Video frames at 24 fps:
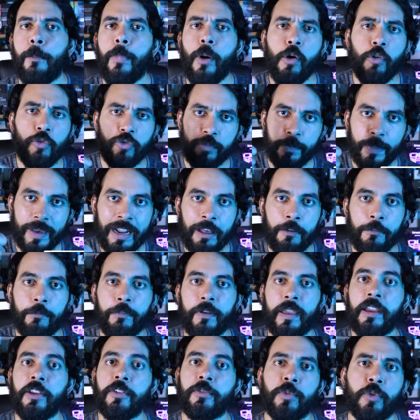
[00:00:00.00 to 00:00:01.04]
posts para
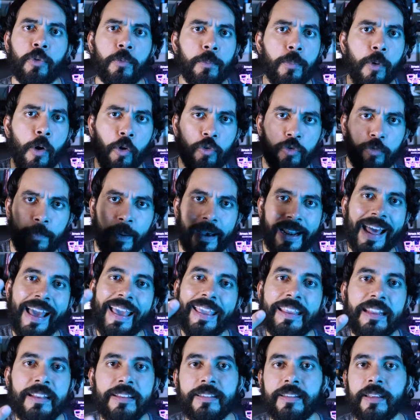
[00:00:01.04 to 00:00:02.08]
Facebook, posts
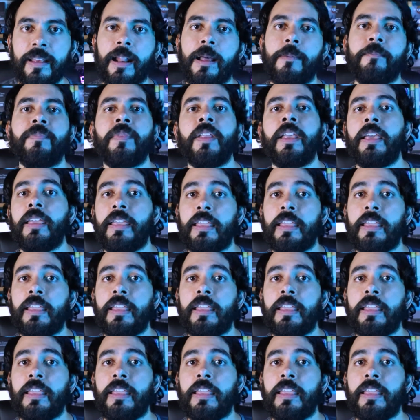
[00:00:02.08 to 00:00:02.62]
para Instagram,